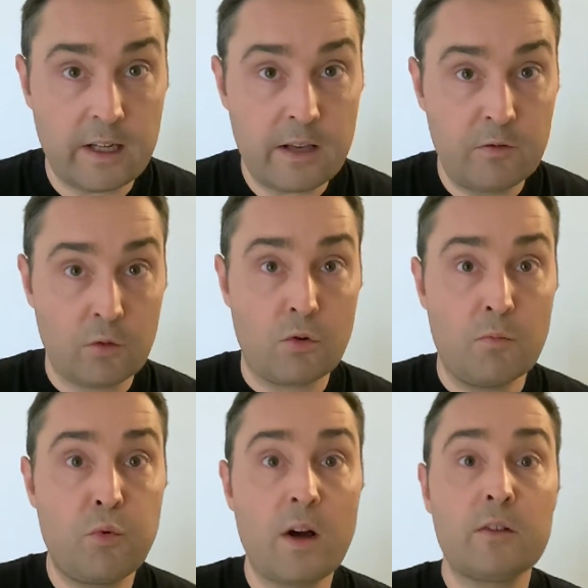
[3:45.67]
arrive donc au
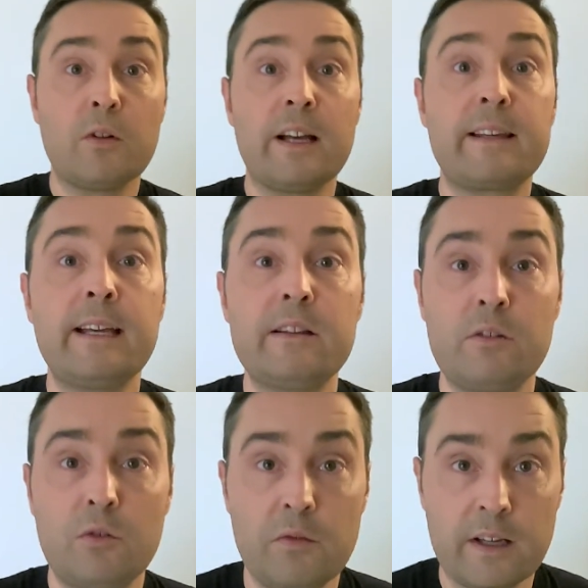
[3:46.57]
point de la
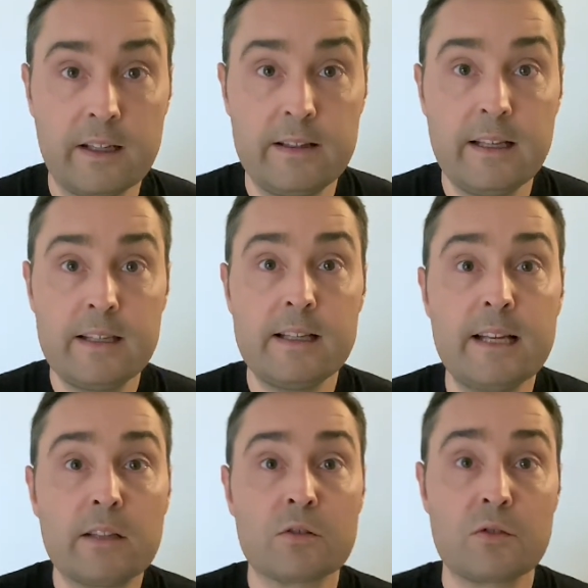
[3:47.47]
quête de vérité qu'il
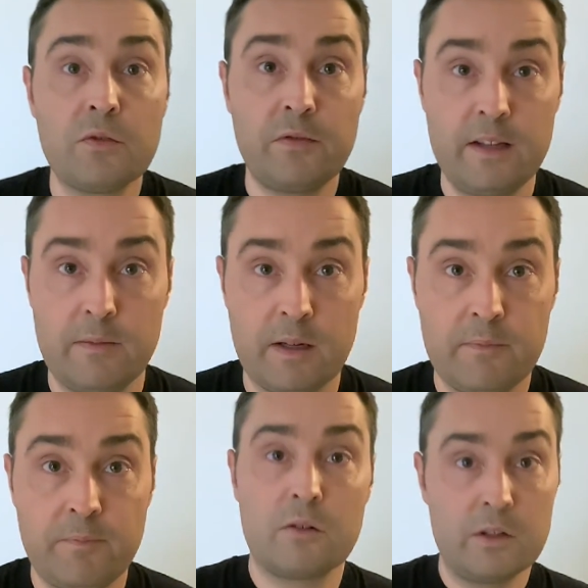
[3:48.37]
y a dans ce film.
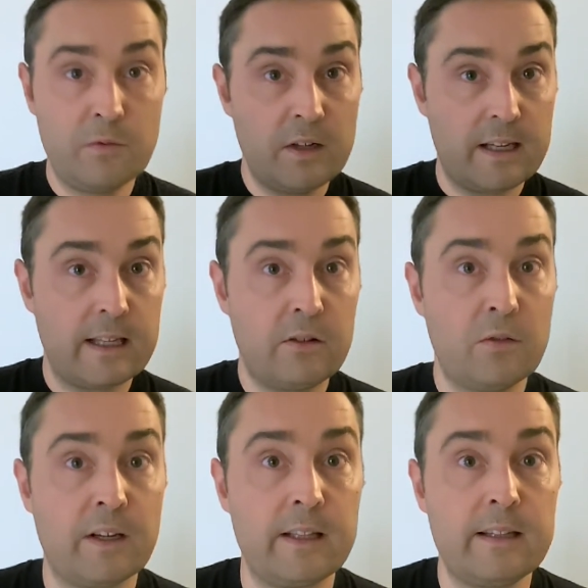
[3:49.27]
Au niveau de la quête de
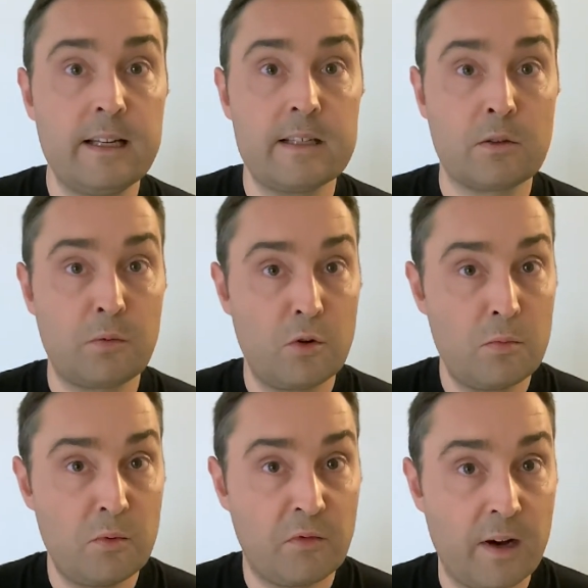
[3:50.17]
vérité, l'exemple le
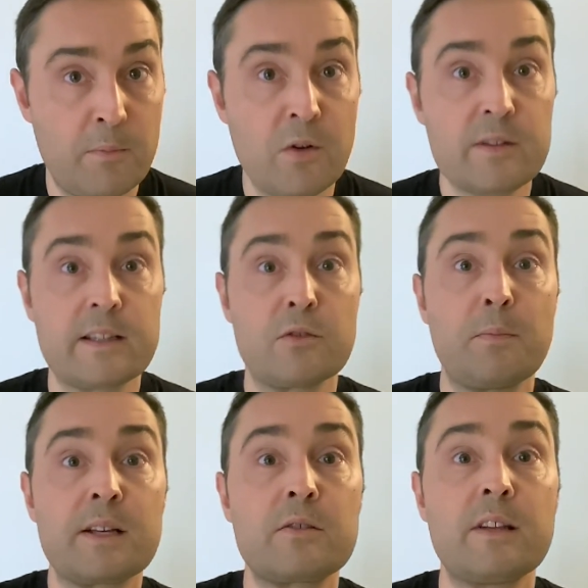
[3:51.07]
plus frappant, c'est ce
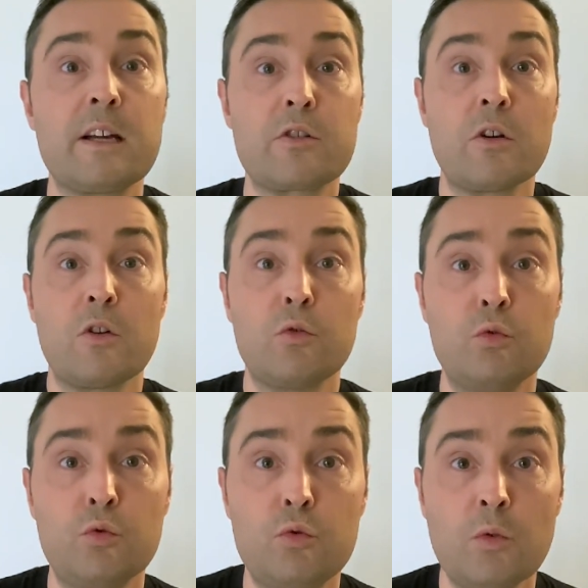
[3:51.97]
personnage
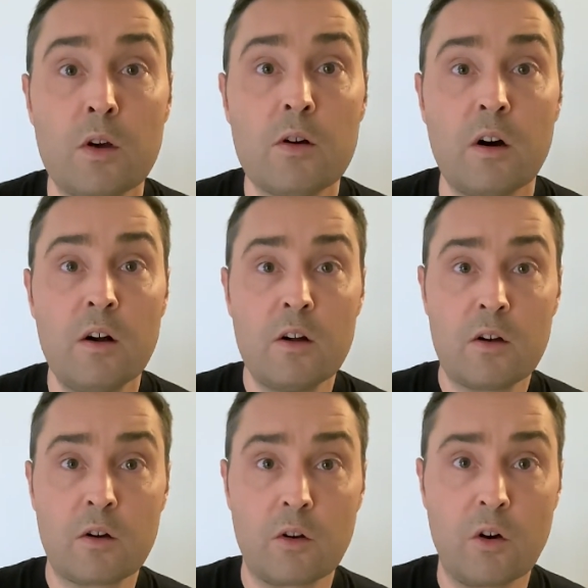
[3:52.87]
du tueur,
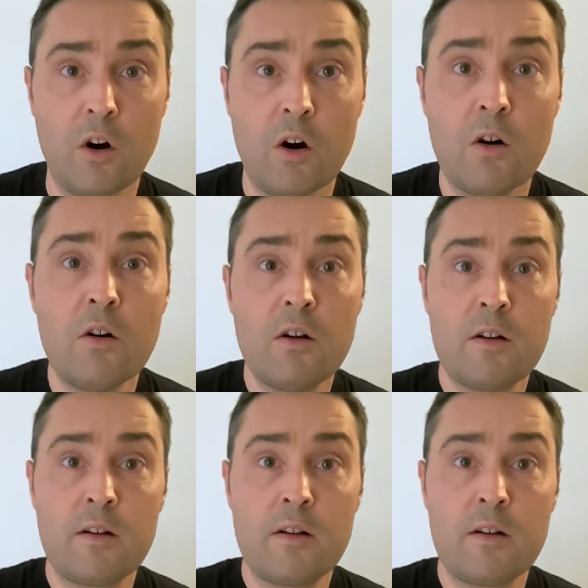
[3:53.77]
grand,